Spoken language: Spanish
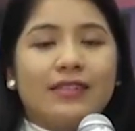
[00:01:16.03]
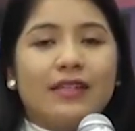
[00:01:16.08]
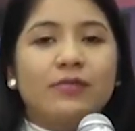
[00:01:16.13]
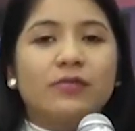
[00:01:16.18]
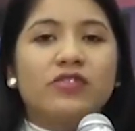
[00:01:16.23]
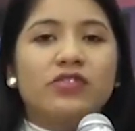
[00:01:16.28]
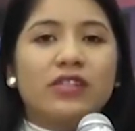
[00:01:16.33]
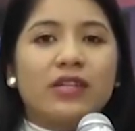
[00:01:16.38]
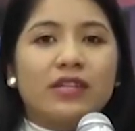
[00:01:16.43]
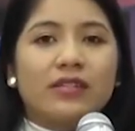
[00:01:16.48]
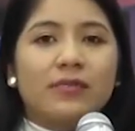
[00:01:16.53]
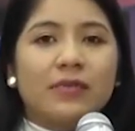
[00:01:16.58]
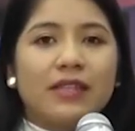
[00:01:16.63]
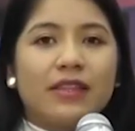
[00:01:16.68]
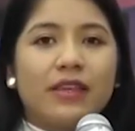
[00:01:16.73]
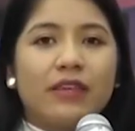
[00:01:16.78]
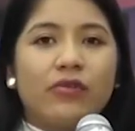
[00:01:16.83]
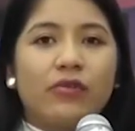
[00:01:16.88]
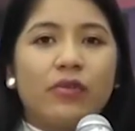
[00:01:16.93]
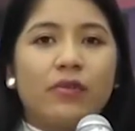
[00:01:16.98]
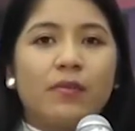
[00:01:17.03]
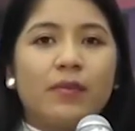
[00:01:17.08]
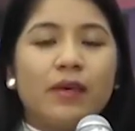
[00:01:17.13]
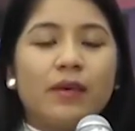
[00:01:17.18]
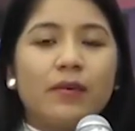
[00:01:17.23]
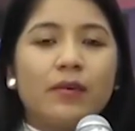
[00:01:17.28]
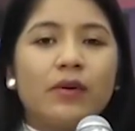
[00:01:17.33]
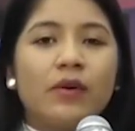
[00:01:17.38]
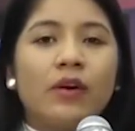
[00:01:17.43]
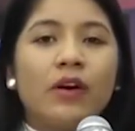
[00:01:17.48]
Estamos transmitiendo en
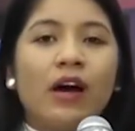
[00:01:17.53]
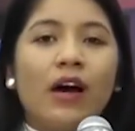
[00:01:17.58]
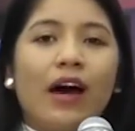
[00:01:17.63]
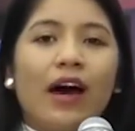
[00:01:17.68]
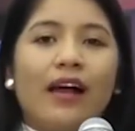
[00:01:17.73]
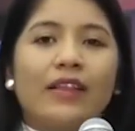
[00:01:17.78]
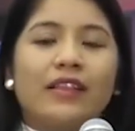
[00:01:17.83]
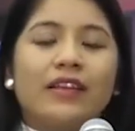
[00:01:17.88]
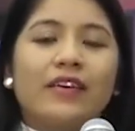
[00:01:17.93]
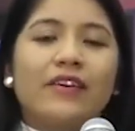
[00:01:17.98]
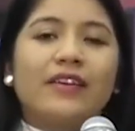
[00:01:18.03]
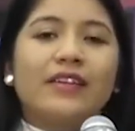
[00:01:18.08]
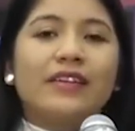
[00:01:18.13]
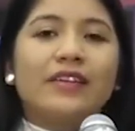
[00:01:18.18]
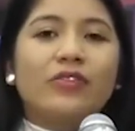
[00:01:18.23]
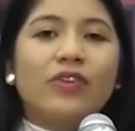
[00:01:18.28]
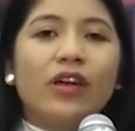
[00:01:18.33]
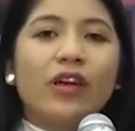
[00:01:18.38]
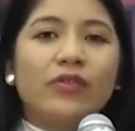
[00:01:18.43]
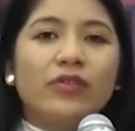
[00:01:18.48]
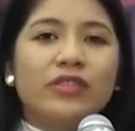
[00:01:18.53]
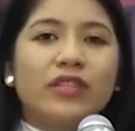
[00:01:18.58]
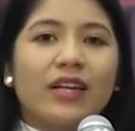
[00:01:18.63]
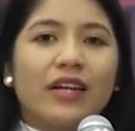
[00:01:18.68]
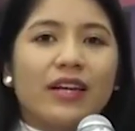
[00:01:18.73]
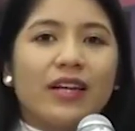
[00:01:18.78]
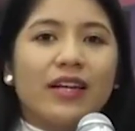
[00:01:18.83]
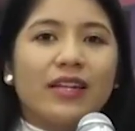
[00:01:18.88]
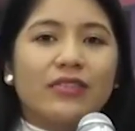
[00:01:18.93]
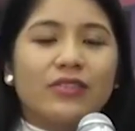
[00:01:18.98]
vivo a través de todas
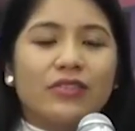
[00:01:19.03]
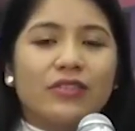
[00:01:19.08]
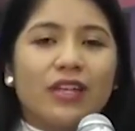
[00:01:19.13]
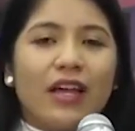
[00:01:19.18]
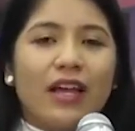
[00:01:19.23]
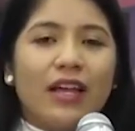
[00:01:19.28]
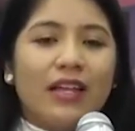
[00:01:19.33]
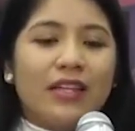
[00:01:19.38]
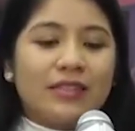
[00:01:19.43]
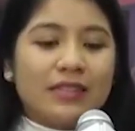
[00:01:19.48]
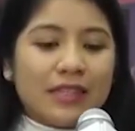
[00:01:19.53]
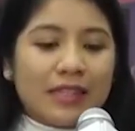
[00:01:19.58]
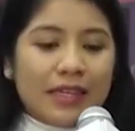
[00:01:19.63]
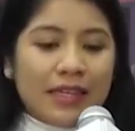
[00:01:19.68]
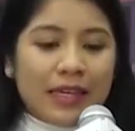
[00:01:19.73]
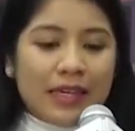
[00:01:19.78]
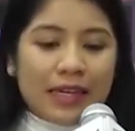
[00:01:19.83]
nuestras redes sociales